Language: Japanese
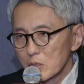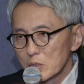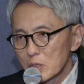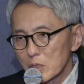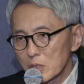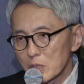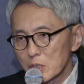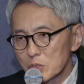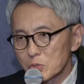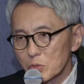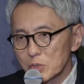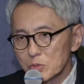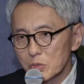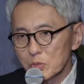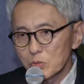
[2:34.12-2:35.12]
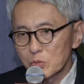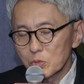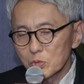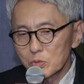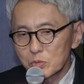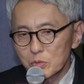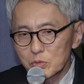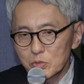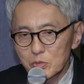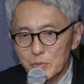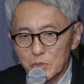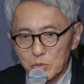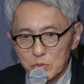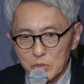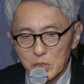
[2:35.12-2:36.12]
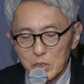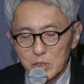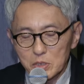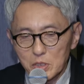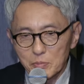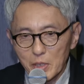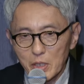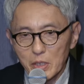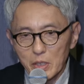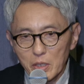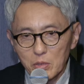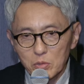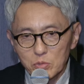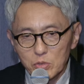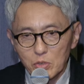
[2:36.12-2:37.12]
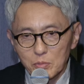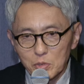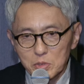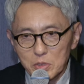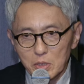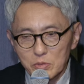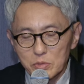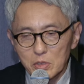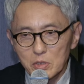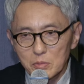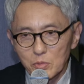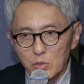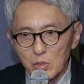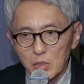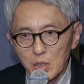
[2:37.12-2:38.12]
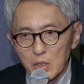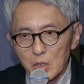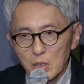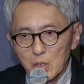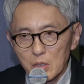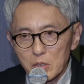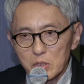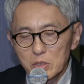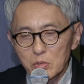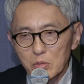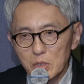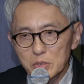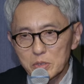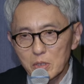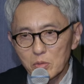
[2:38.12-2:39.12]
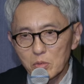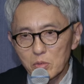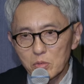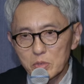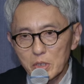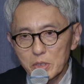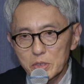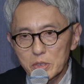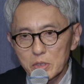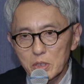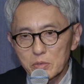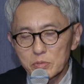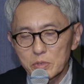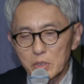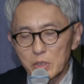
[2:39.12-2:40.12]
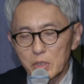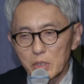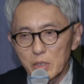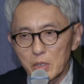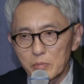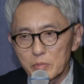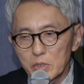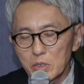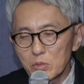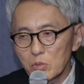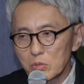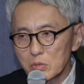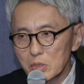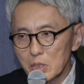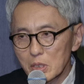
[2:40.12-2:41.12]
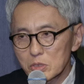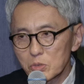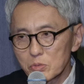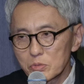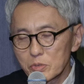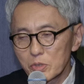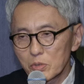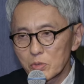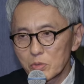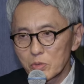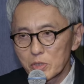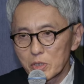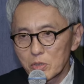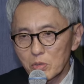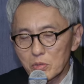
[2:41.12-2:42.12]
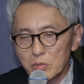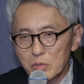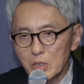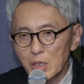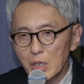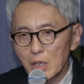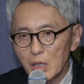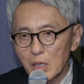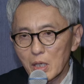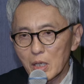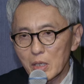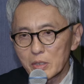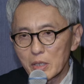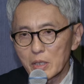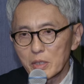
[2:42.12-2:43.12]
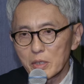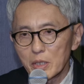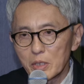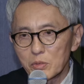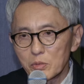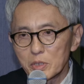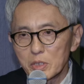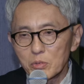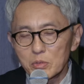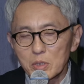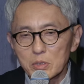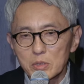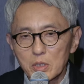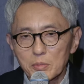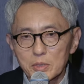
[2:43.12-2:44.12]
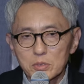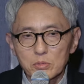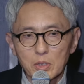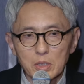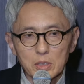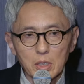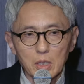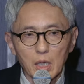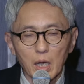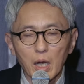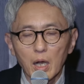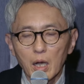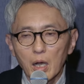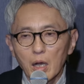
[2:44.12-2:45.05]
でそれぞれの「孤独のグルメ」という形で前からやろうとは思ってたんですけども井の頭五郎だけじゃなくていろんな職業のいろんな年齢のいろんな性別の方が、